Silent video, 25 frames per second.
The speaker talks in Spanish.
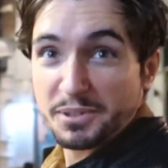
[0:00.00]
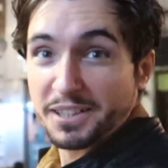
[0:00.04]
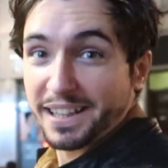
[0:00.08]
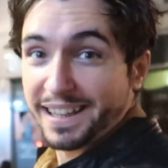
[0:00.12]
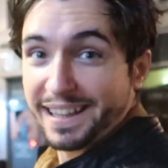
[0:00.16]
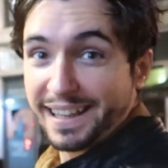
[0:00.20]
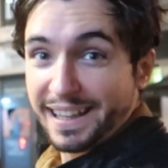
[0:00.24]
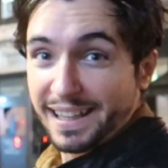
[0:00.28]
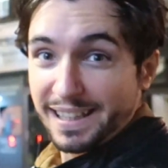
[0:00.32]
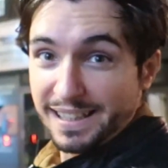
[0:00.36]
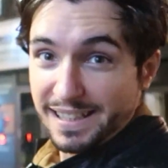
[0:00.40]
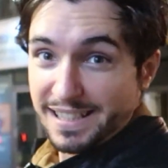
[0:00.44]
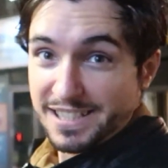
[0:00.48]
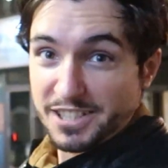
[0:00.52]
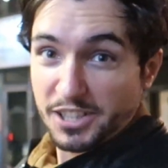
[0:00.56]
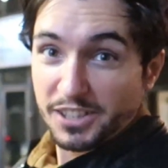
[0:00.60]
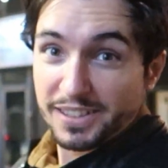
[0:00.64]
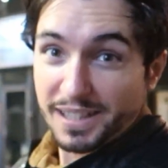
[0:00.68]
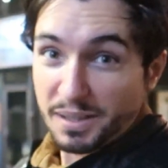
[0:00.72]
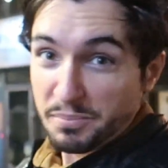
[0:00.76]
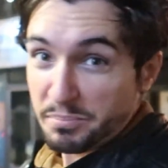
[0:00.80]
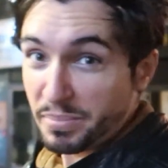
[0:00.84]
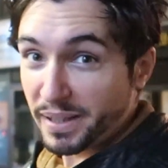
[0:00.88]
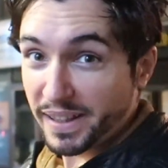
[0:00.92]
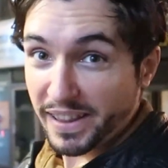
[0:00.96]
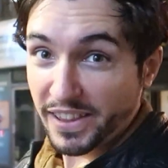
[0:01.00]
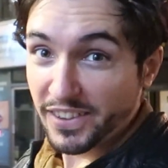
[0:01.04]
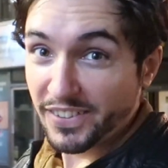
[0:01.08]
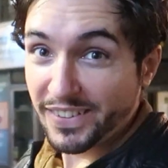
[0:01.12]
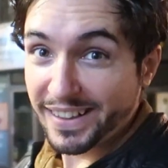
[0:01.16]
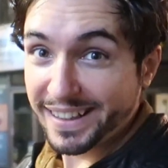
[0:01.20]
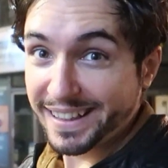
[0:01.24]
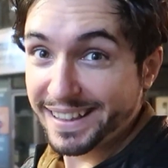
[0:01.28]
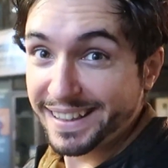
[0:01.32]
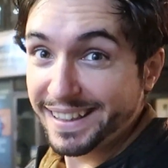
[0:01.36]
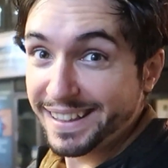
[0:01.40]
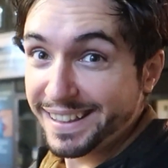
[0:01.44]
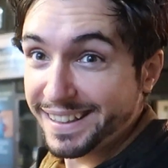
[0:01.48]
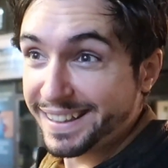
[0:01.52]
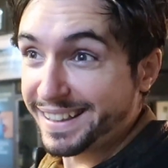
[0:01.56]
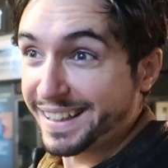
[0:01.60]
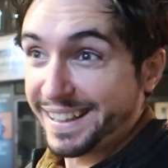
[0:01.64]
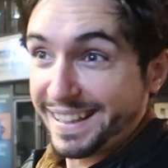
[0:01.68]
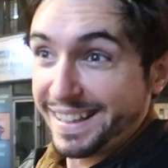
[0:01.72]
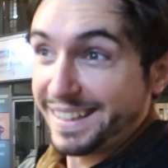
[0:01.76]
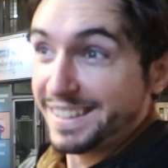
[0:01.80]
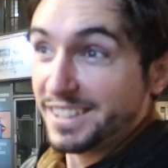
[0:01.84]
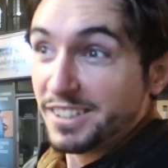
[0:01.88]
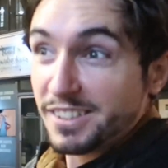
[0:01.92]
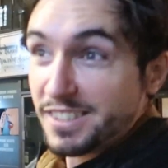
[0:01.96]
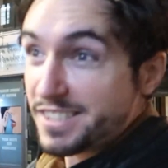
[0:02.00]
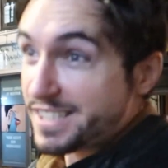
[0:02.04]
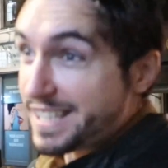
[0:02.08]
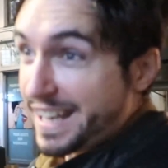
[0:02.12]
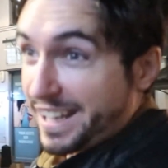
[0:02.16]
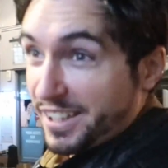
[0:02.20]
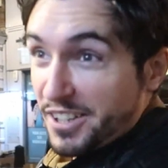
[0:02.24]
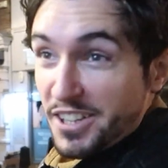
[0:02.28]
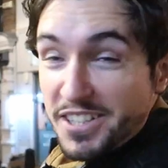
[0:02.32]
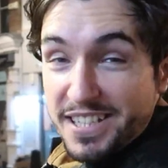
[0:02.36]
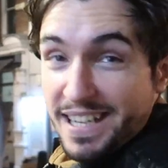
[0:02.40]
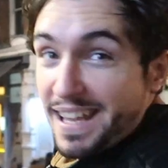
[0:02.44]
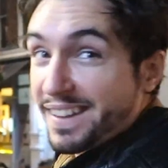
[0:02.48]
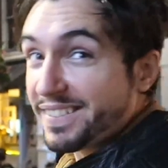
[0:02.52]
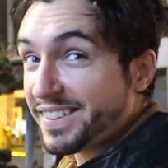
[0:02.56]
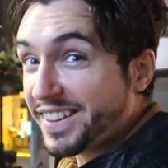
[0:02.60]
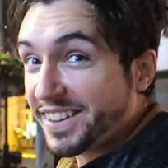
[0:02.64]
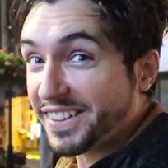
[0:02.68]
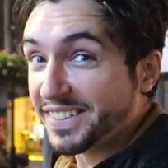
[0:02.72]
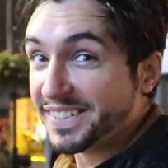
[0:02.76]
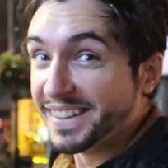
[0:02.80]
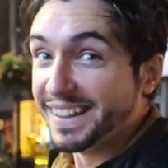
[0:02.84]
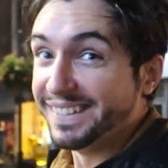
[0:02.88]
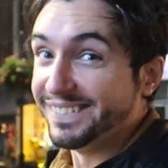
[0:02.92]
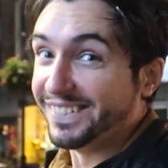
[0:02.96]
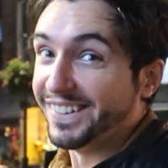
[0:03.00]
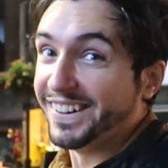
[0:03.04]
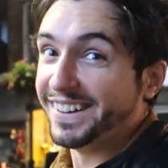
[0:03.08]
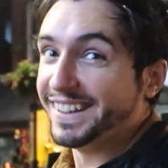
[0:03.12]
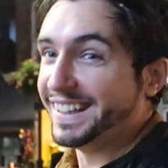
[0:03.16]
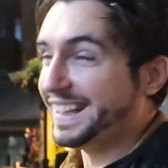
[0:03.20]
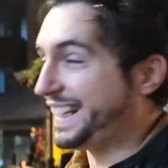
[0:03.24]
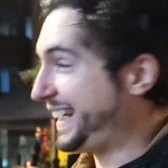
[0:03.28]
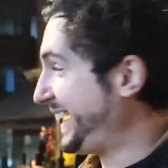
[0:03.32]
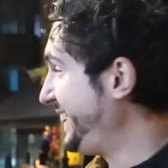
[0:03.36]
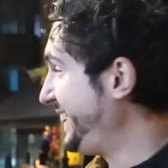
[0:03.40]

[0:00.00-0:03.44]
porque estoy tan perdido aquí que cuando hacia dónde voy,